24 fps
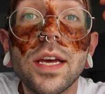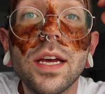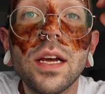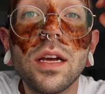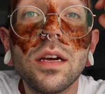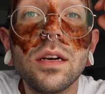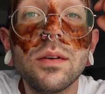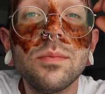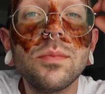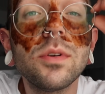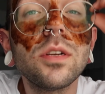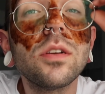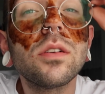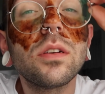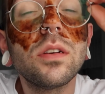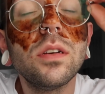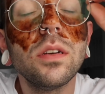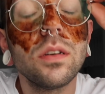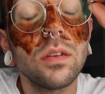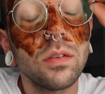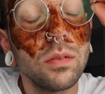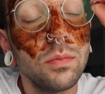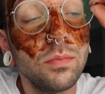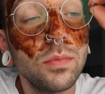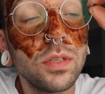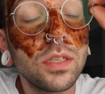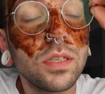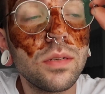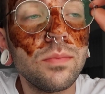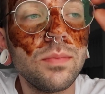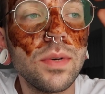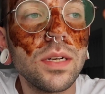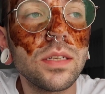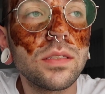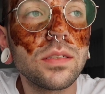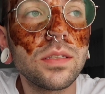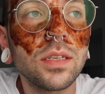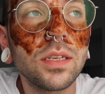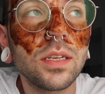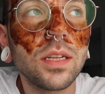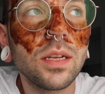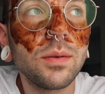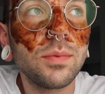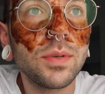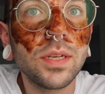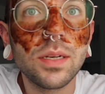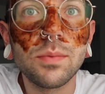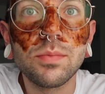hänge immer noch hier rum mit der Maske. Ich
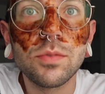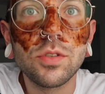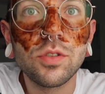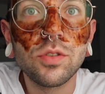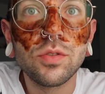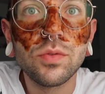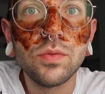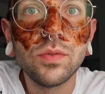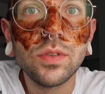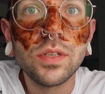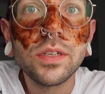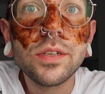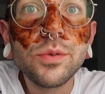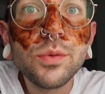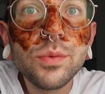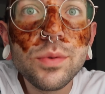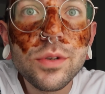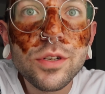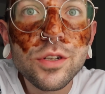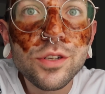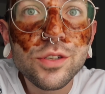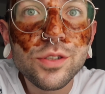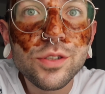glaube, ich habe die schon wieder über eine